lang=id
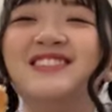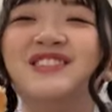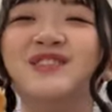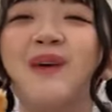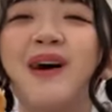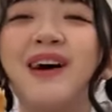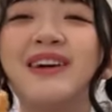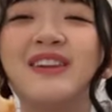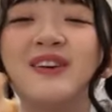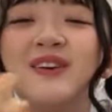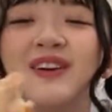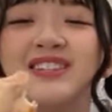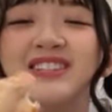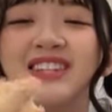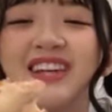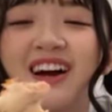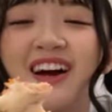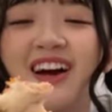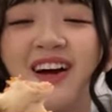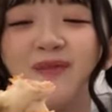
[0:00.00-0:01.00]
lucu banget agak sih
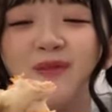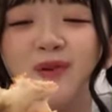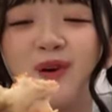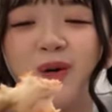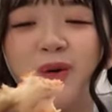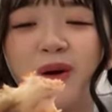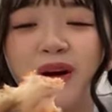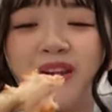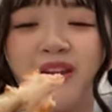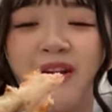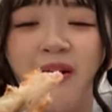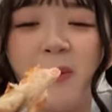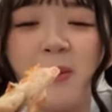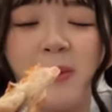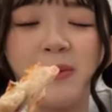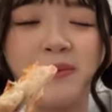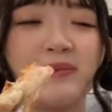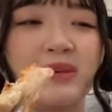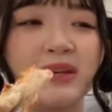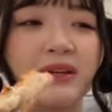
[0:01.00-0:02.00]
yang kamu ngomong gitu
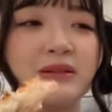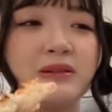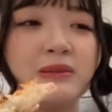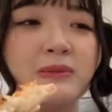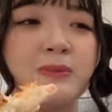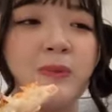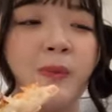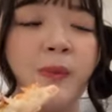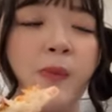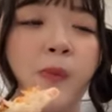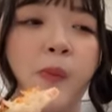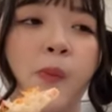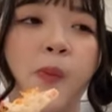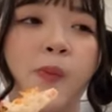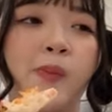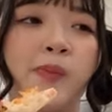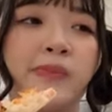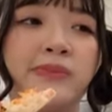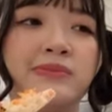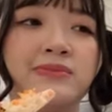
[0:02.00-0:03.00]

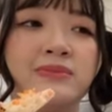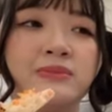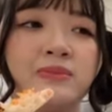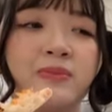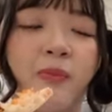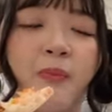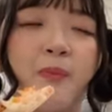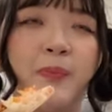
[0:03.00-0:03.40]
hmm